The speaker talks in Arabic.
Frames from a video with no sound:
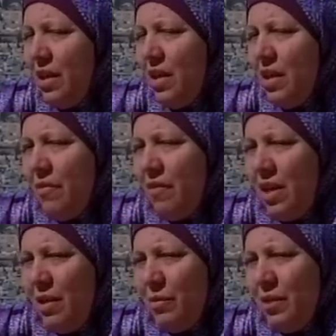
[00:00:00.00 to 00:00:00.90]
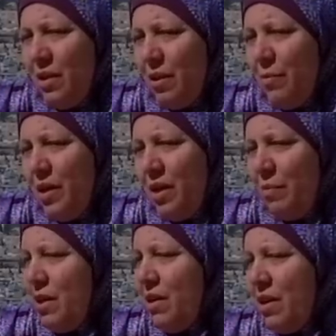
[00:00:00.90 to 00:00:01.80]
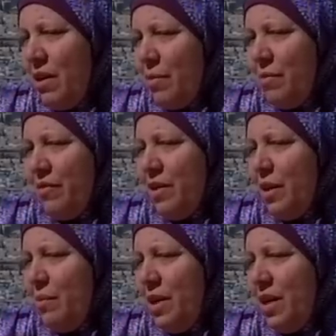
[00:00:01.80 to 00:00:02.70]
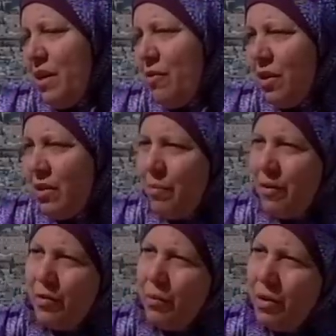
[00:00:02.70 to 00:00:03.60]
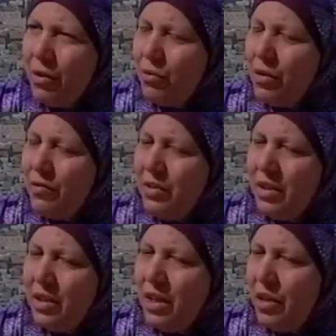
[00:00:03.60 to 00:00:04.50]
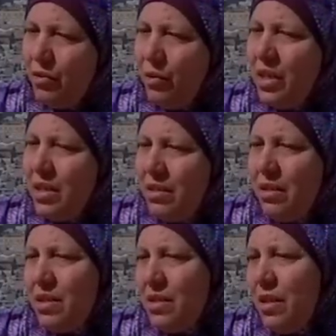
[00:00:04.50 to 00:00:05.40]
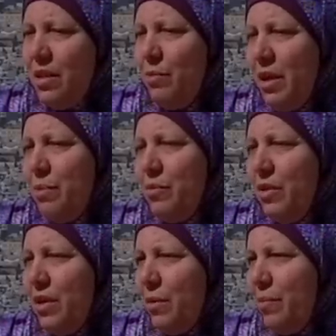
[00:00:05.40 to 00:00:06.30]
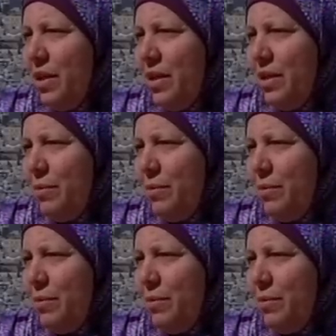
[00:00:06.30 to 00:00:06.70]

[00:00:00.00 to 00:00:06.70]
فالحمد لله رب العالمين الله أكرمنا فيها بالآخر وأكرمنا في ابن أخوها في الدنيا إنه الولد طلع سليم الحمد لله رب العالمين